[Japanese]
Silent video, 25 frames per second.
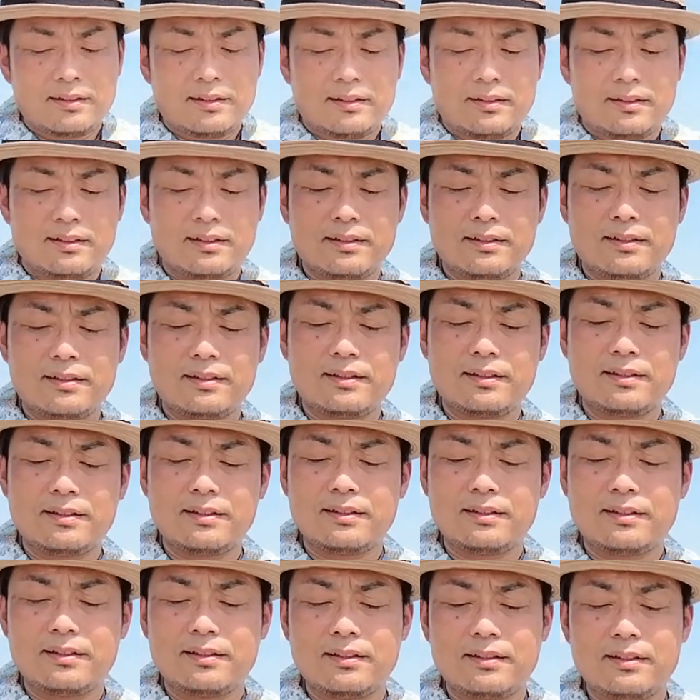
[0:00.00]

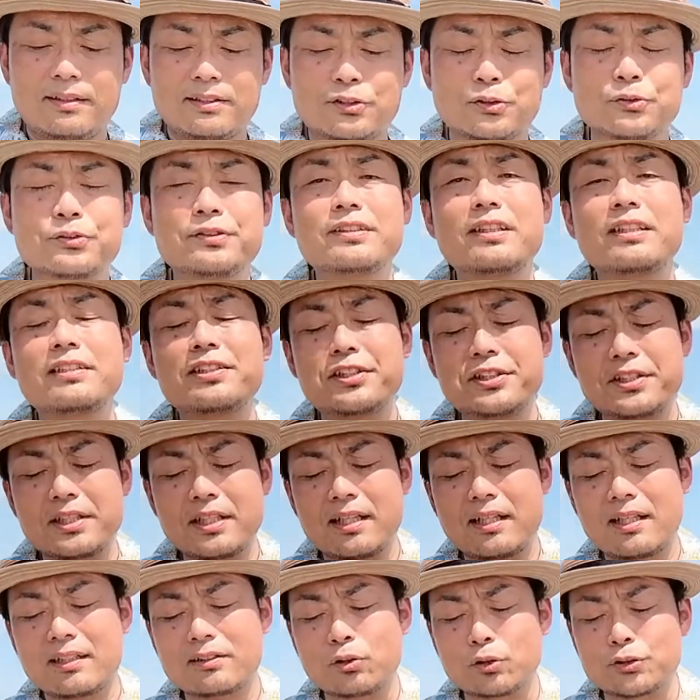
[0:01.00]
えー、そんな父
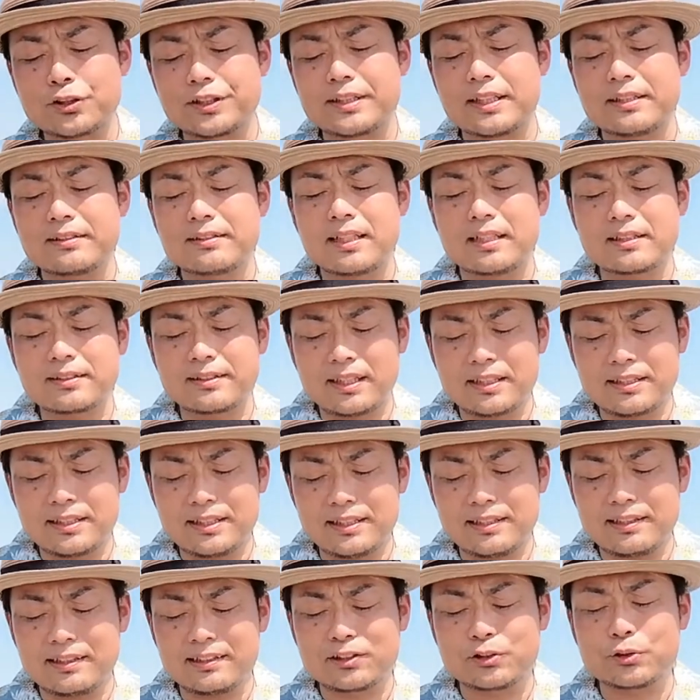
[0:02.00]
が突然亡くな
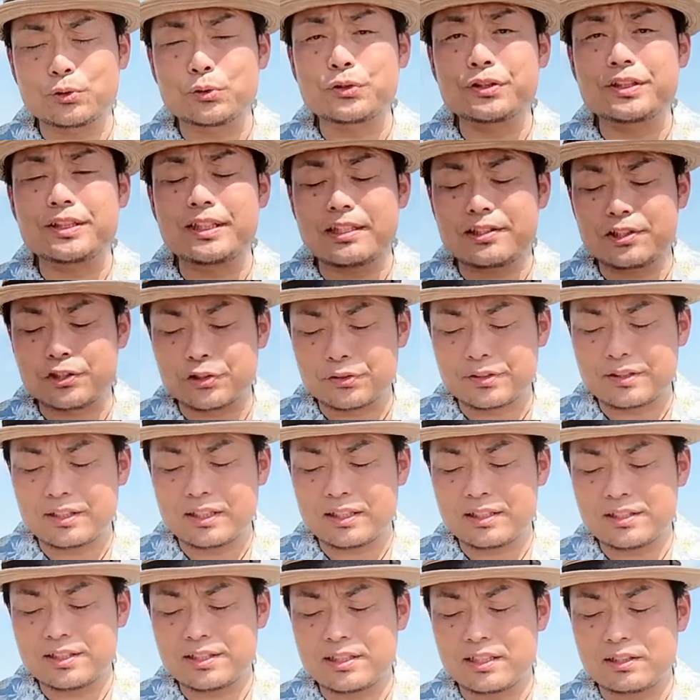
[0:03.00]
り、葬儀で出
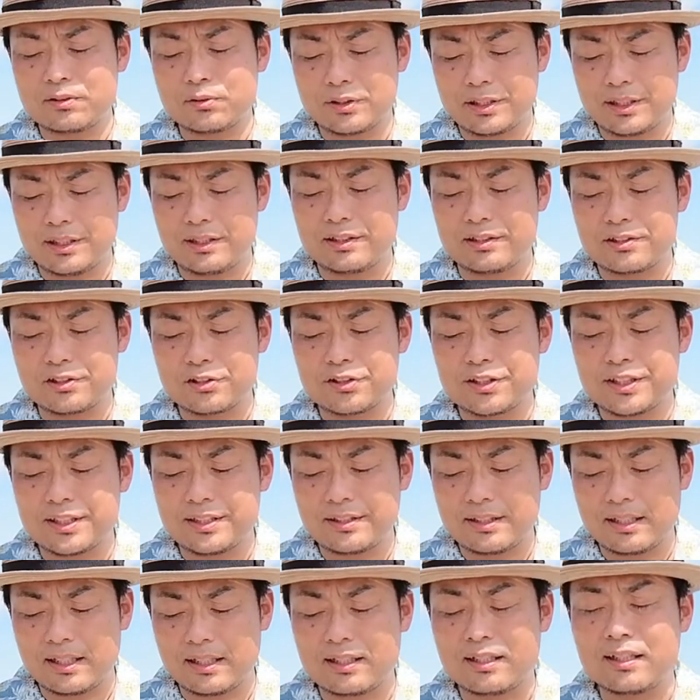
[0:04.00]
棺したとき、主
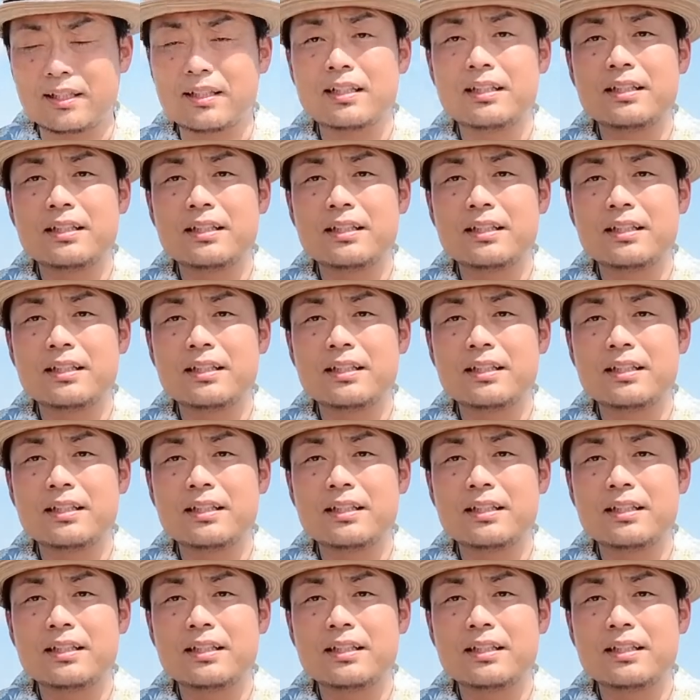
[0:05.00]
人が、